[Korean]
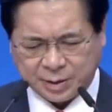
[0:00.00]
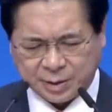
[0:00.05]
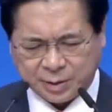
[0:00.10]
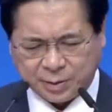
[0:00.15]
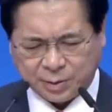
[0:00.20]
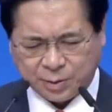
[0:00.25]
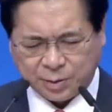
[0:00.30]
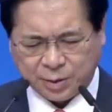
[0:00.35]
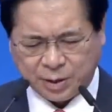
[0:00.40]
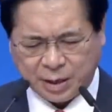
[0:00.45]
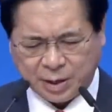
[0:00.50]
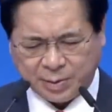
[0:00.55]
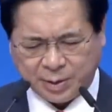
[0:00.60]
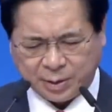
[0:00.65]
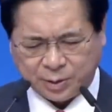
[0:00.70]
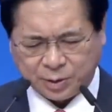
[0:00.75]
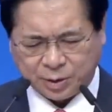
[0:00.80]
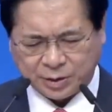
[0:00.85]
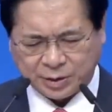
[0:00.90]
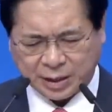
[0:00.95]
오늘
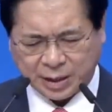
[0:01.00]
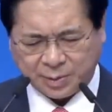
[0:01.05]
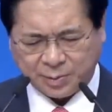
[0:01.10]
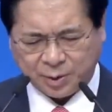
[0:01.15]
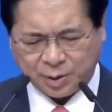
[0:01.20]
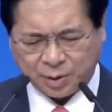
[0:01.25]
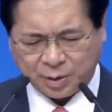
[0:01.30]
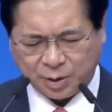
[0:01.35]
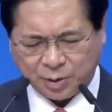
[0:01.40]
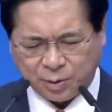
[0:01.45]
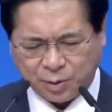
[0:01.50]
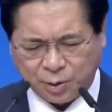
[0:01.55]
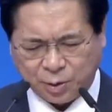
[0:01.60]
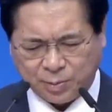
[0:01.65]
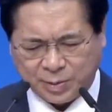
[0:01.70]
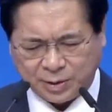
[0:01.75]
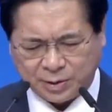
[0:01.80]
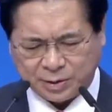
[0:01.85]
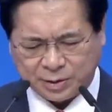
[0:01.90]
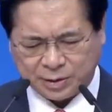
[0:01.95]
예배를 통해서 하나님 영광 홀로
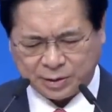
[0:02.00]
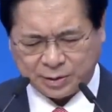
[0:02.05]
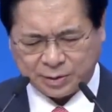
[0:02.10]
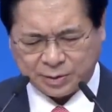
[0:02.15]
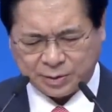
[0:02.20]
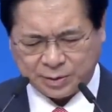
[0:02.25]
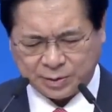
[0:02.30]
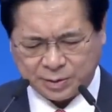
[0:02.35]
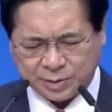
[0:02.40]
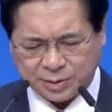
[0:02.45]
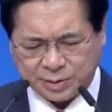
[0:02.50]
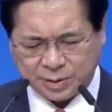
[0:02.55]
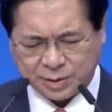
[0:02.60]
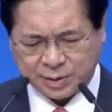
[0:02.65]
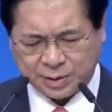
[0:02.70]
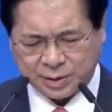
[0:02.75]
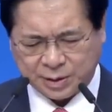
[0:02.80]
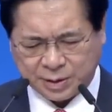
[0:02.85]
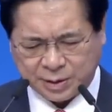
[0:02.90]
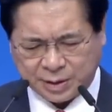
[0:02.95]
받으시고
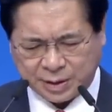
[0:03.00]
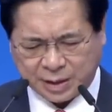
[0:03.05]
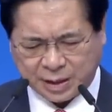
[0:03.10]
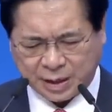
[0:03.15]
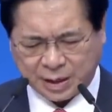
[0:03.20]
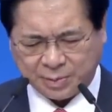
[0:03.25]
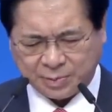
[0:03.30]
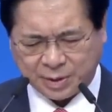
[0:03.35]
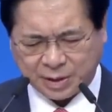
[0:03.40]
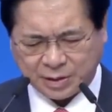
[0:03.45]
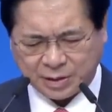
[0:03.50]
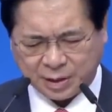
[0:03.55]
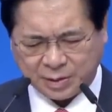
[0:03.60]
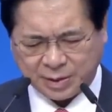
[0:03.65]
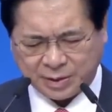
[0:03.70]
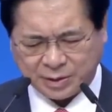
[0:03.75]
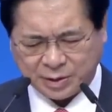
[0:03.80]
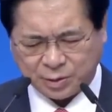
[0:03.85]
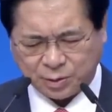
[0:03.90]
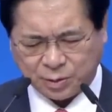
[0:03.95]
하나님께서
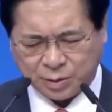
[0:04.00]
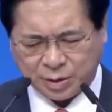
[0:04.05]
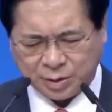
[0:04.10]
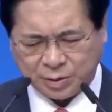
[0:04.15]
예배하신 놀란